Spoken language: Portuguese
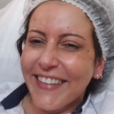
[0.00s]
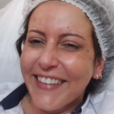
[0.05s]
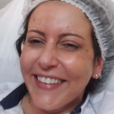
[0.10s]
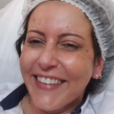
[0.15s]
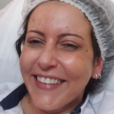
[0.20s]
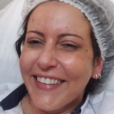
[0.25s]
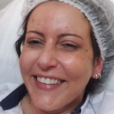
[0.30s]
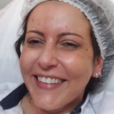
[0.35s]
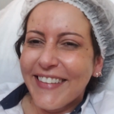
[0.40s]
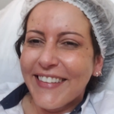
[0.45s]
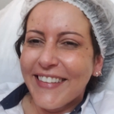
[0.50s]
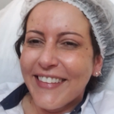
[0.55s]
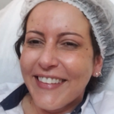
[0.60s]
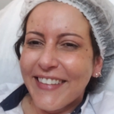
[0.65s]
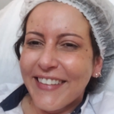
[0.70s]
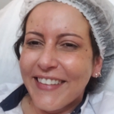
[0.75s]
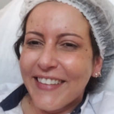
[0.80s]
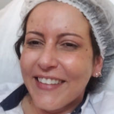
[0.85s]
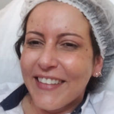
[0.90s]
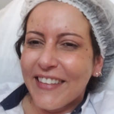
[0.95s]
e cheiro
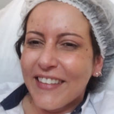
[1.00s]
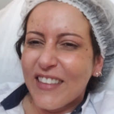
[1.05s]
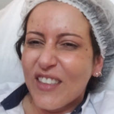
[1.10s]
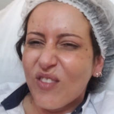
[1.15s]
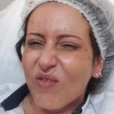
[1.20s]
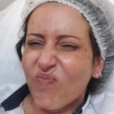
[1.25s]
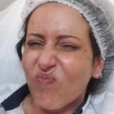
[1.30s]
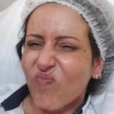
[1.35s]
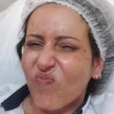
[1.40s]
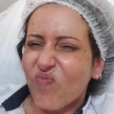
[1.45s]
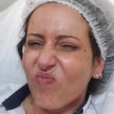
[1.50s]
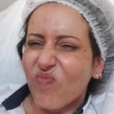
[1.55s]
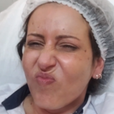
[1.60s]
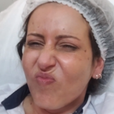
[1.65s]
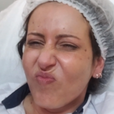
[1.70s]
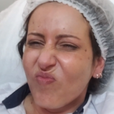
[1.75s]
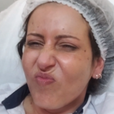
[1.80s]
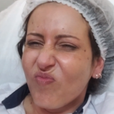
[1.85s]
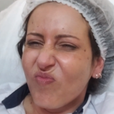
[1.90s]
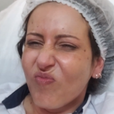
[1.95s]
ruim. Ela falou
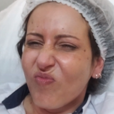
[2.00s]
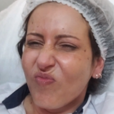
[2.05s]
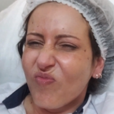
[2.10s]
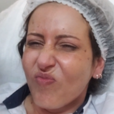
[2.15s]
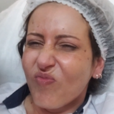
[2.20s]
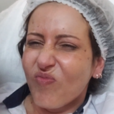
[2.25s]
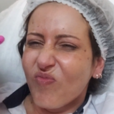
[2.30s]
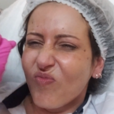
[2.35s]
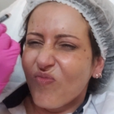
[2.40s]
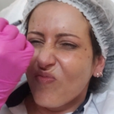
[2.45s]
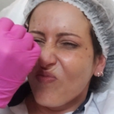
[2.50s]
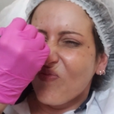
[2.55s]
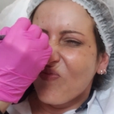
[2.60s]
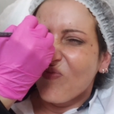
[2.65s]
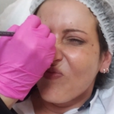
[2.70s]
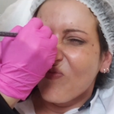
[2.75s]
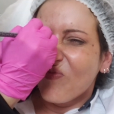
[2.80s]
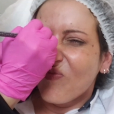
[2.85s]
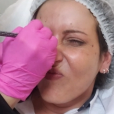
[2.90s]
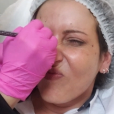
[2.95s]
que dói, mas não dói
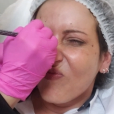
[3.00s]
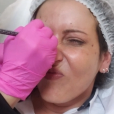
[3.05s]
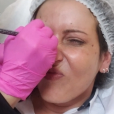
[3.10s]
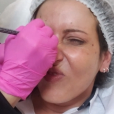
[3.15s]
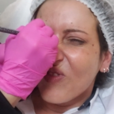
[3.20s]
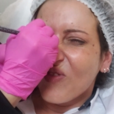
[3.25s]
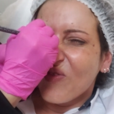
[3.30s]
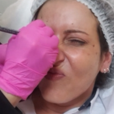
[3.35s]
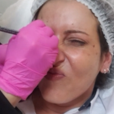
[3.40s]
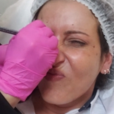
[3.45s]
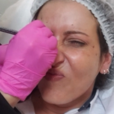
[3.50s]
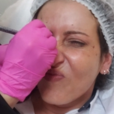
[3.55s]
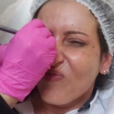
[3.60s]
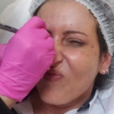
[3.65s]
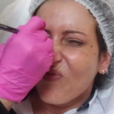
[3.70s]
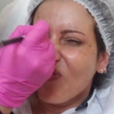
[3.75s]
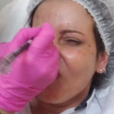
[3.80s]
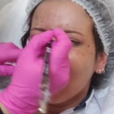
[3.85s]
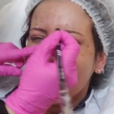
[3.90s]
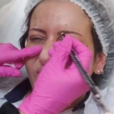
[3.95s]
não, gente.
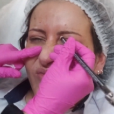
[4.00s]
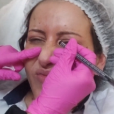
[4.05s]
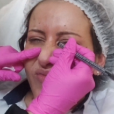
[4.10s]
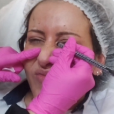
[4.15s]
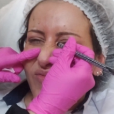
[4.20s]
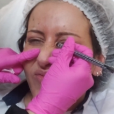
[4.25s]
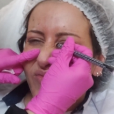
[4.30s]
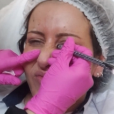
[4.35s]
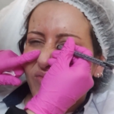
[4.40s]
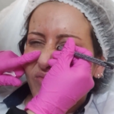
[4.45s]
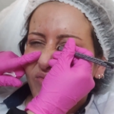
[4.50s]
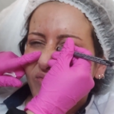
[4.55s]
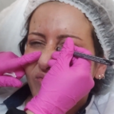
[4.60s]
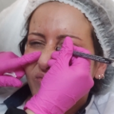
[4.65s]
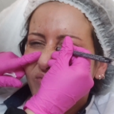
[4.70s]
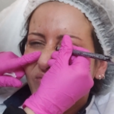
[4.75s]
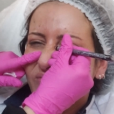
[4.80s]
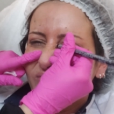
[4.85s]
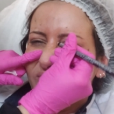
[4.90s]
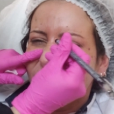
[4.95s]
Aqui.
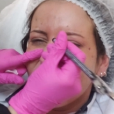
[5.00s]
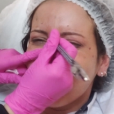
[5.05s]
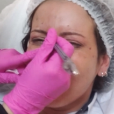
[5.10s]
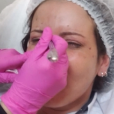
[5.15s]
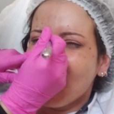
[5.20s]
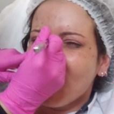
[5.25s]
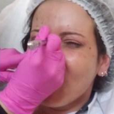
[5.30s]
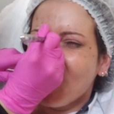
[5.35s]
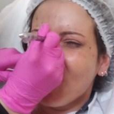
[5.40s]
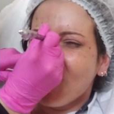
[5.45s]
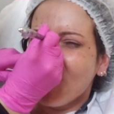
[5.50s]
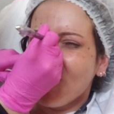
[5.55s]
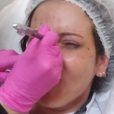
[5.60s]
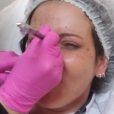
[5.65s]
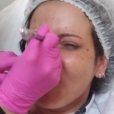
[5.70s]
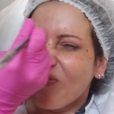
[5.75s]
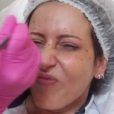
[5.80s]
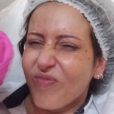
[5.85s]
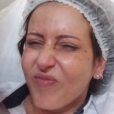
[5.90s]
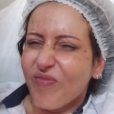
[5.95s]
Aqui não vai pôr um
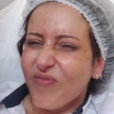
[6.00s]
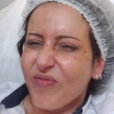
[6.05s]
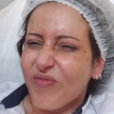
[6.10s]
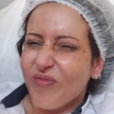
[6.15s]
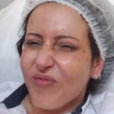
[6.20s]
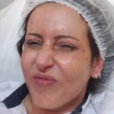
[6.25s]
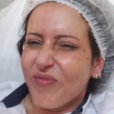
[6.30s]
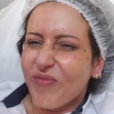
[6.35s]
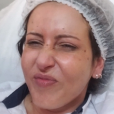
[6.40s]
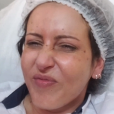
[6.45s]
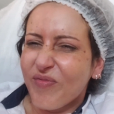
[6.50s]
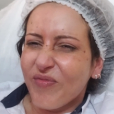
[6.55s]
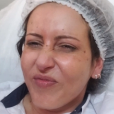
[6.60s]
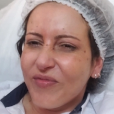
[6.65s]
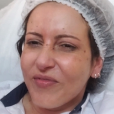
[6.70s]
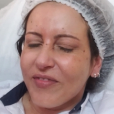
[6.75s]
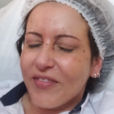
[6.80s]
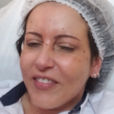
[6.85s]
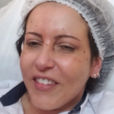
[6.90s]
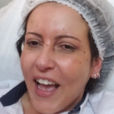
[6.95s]
golinho aqui também.
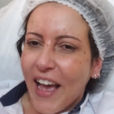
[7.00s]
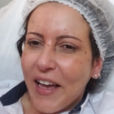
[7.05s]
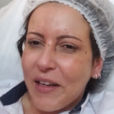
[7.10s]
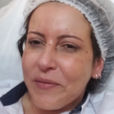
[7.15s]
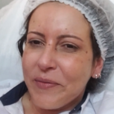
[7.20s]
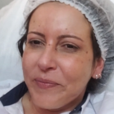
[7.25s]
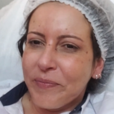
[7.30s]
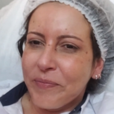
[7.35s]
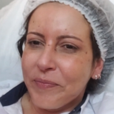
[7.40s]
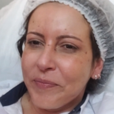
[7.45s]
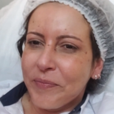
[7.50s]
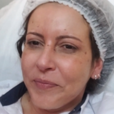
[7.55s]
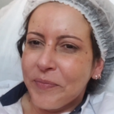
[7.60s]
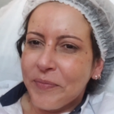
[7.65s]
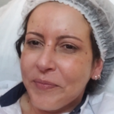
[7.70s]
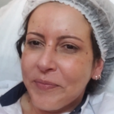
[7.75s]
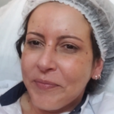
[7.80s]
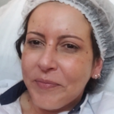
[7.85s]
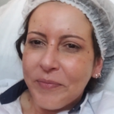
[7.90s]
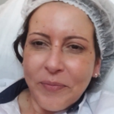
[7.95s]
Tá. Pouco
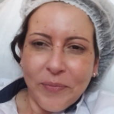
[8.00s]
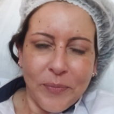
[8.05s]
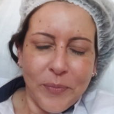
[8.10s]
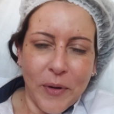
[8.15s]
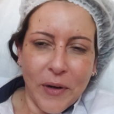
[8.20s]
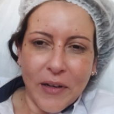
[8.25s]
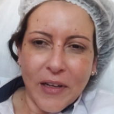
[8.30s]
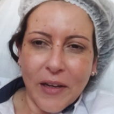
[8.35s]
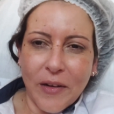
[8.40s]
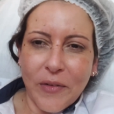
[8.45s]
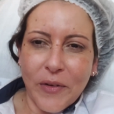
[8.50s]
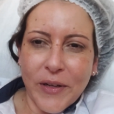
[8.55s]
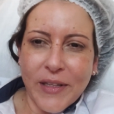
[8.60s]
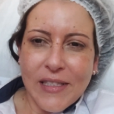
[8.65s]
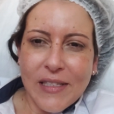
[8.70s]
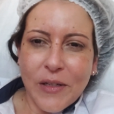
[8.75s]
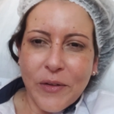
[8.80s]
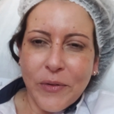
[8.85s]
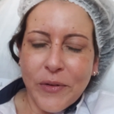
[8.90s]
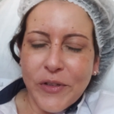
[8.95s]
coisa, pouca, pouca coisa.
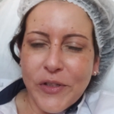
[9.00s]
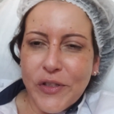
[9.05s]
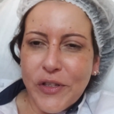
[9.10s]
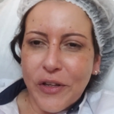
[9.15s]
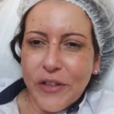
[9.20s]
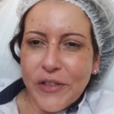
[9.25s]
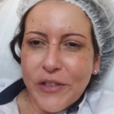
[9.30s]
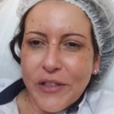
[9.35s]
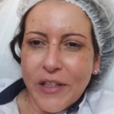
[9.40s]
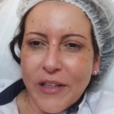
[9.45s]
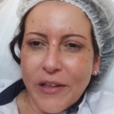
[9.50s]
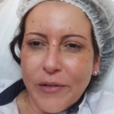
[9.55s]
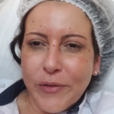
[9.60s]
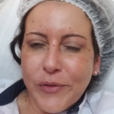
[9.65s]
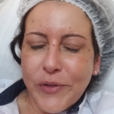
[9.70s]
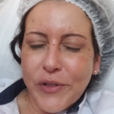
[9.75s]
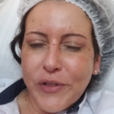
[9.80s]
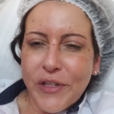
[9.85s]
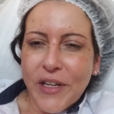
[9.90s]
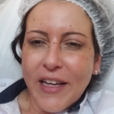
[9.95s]
coisa. hoje, ó,
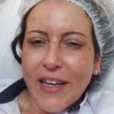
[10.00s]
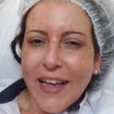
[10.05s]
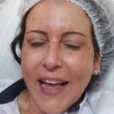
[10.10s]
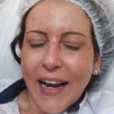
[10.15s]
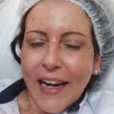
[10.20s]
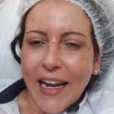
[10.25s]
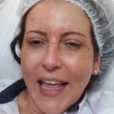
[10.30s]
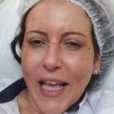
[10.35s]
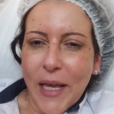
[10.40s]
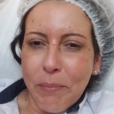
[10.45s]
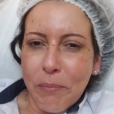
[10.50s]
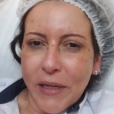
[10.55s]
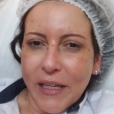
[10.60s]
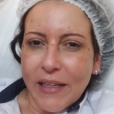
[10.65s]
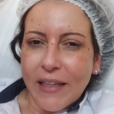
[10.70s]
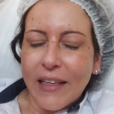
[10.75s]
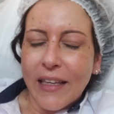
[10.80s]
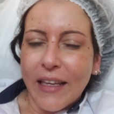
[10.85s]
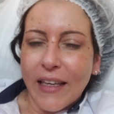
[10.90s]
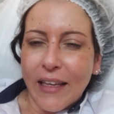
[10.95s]
gente. Poucas Lembra
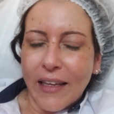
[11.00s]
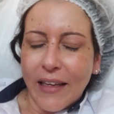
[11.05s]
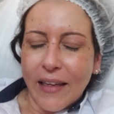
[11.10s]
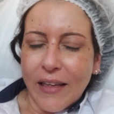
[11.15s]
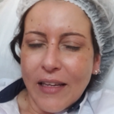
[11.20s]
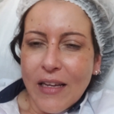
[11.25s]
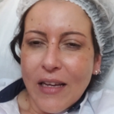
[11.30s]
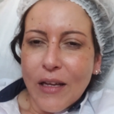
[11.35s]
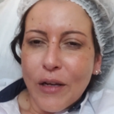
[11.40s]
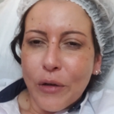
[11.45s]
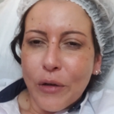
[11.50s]
agulhadas. que